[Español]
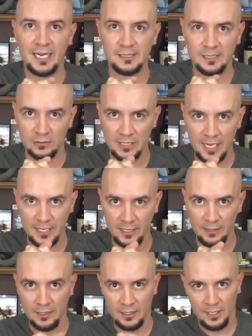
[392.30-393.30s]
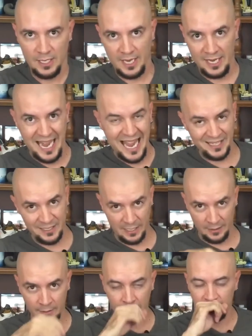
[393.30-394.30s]
el celular, el, el
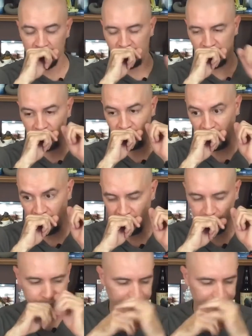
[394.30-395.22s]
Lightning. Ay, perdón.